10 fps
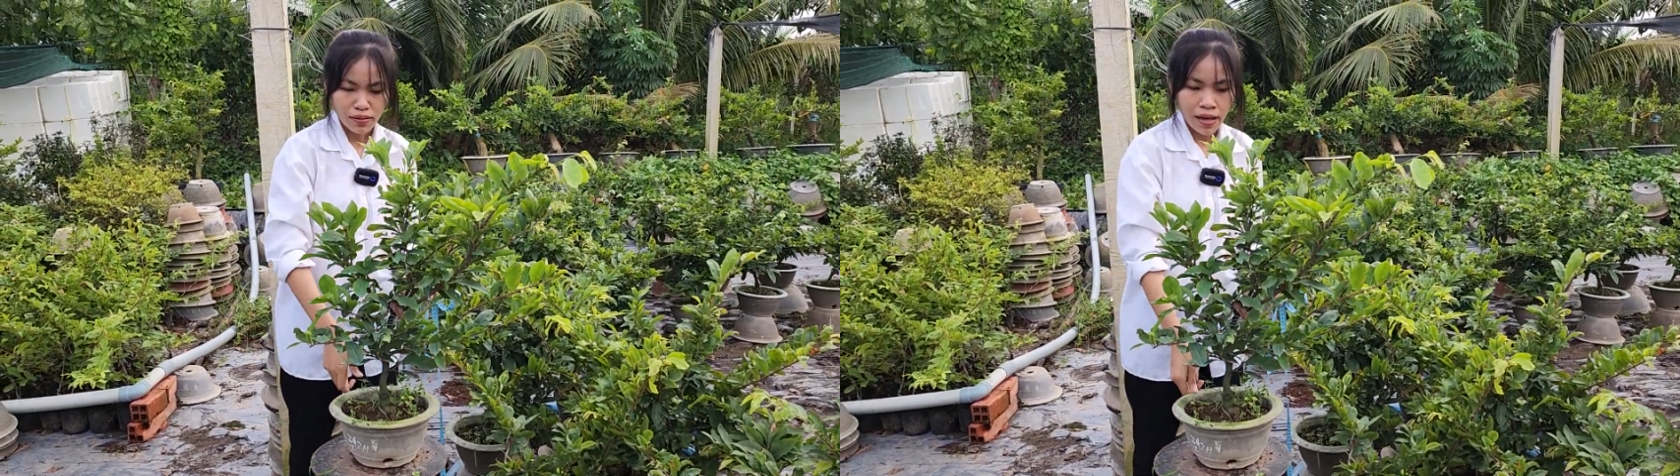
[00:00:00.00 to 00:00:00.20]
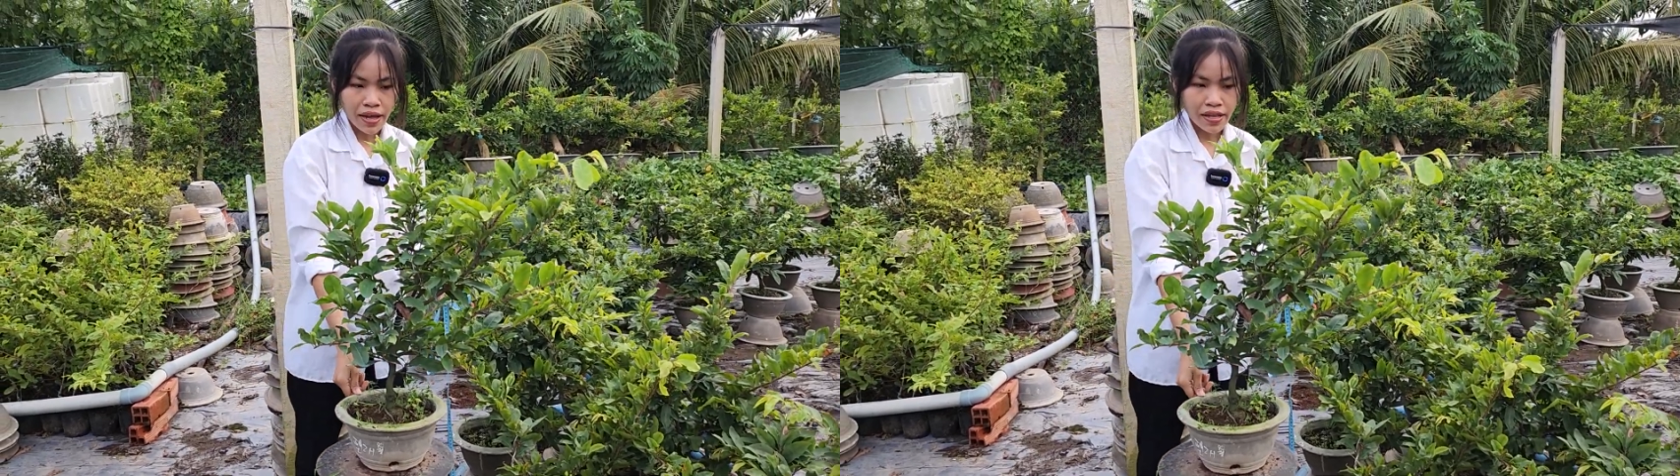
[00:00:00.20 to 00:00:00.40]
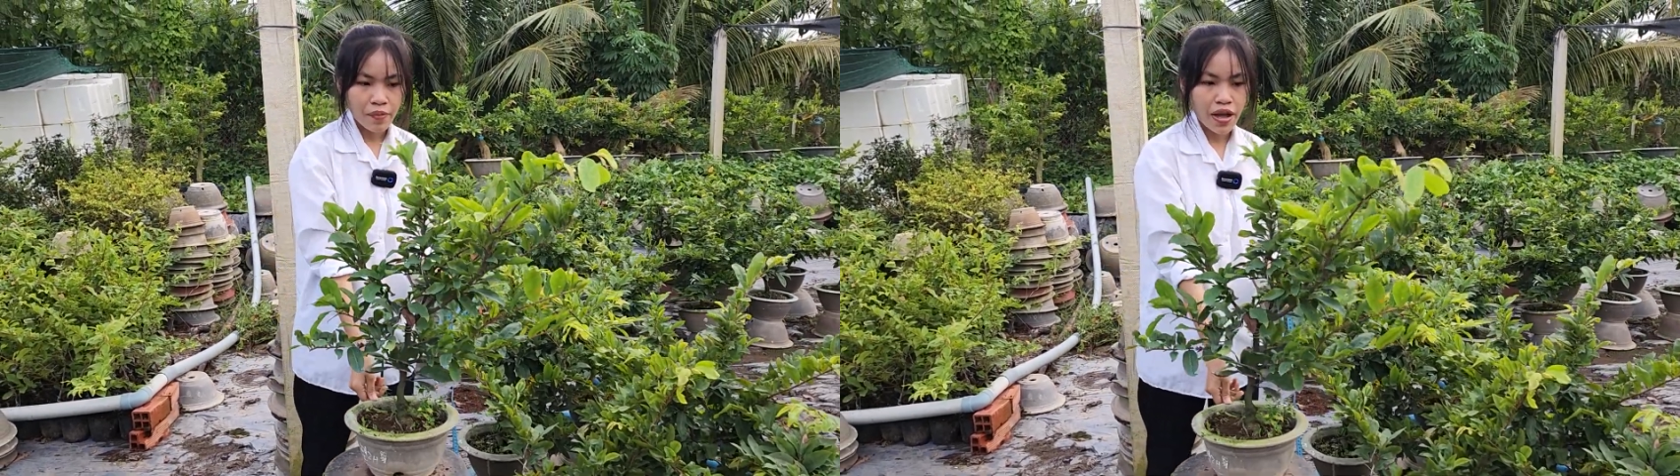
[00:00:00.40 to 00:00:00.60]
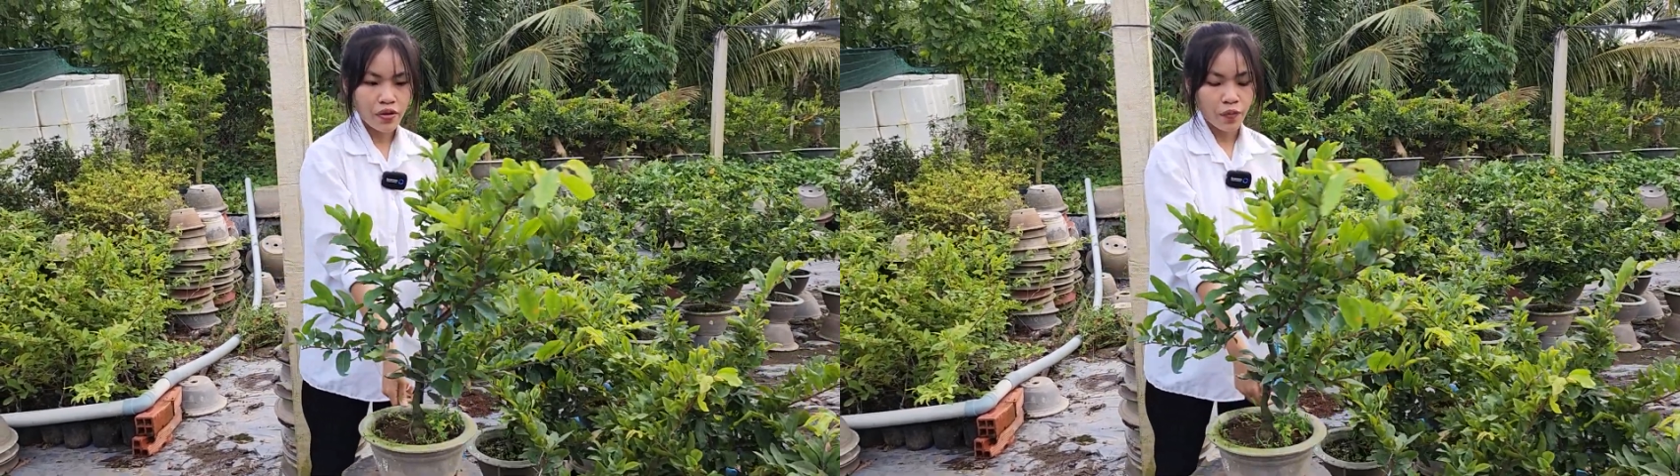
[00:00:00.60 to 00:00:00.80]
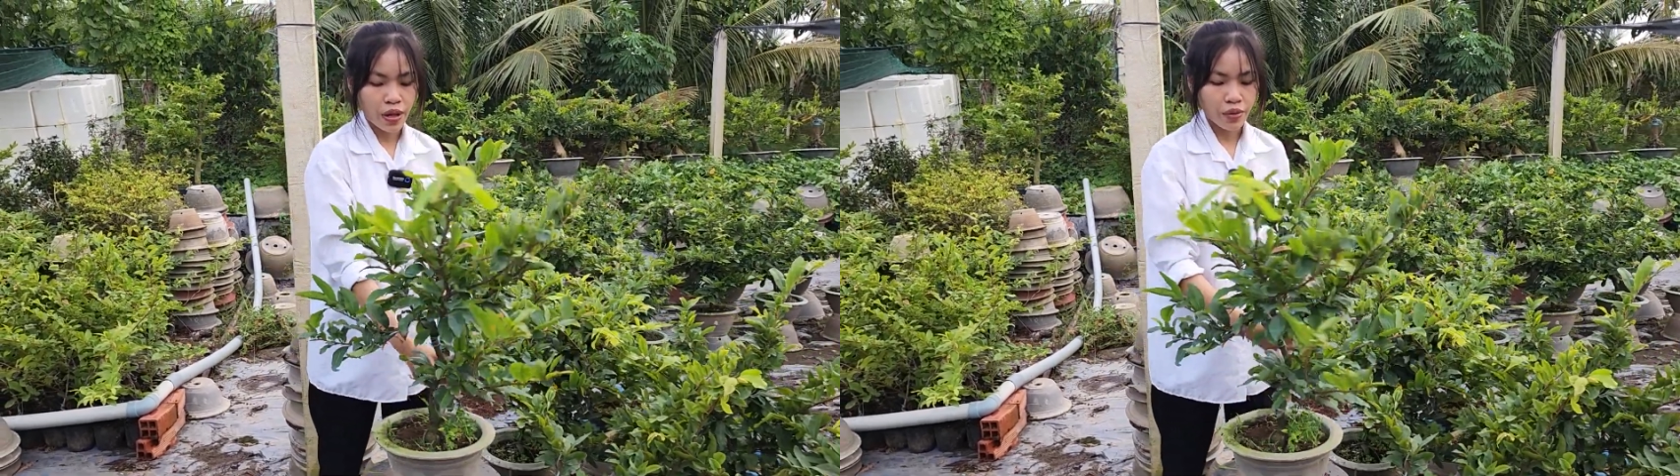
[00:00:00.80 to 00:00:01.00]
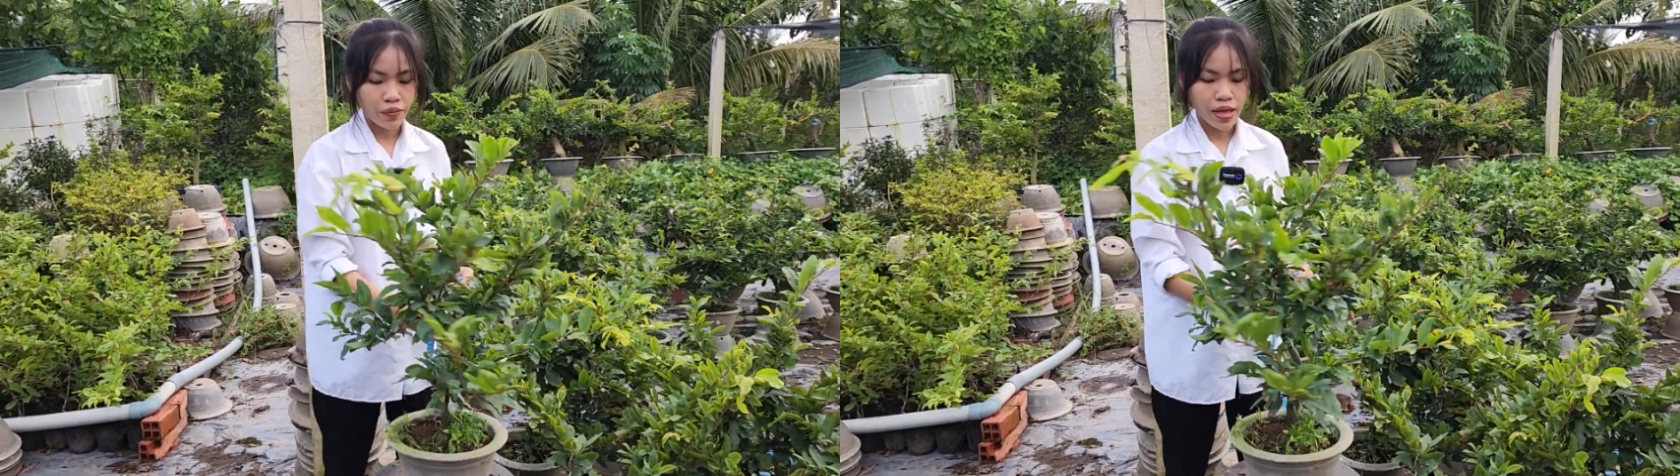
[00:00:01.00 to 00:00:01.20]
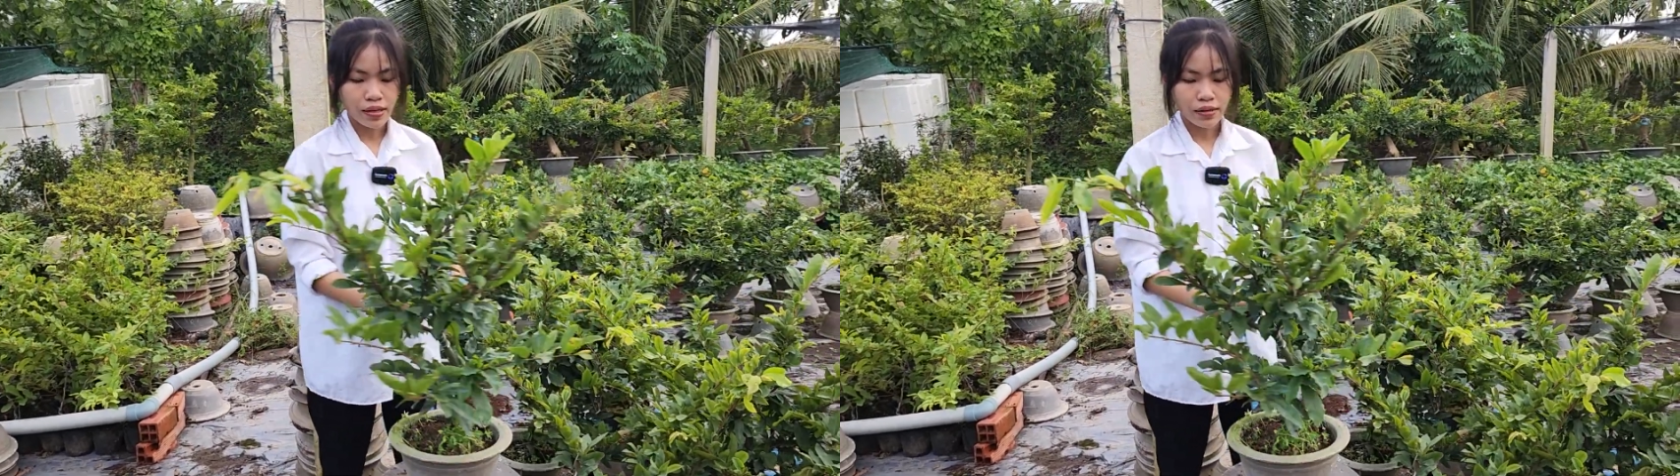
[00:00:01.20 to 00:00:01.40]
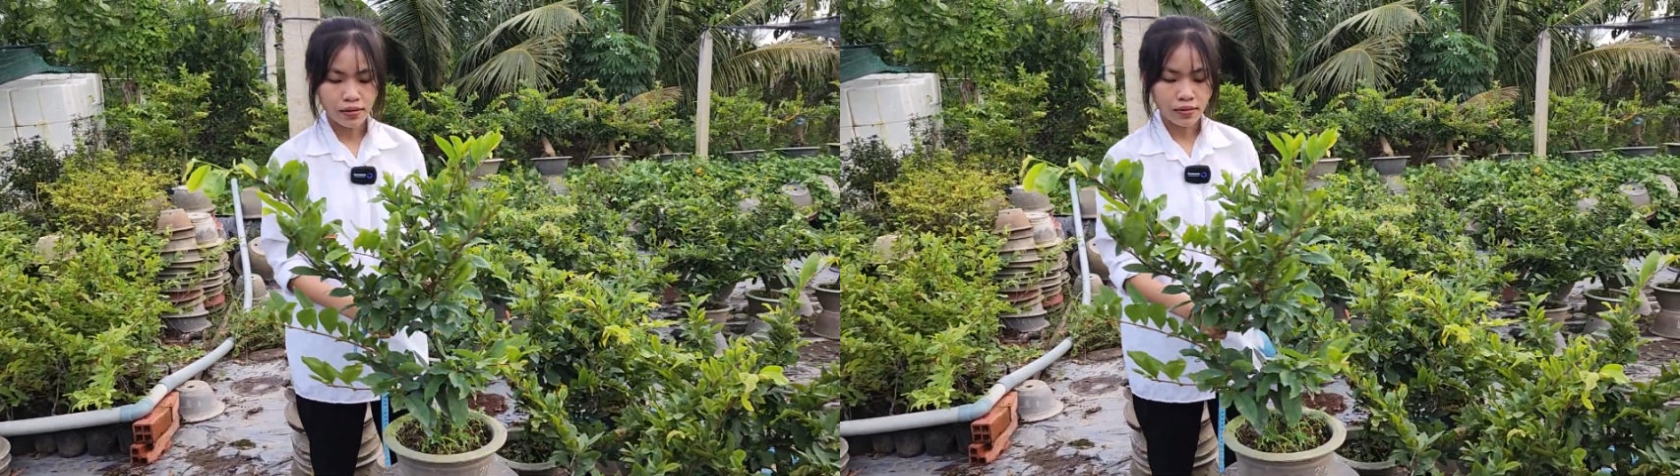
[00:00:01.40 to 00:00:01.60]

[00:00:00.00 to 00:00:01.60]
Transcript: 220 ngàn luôn nha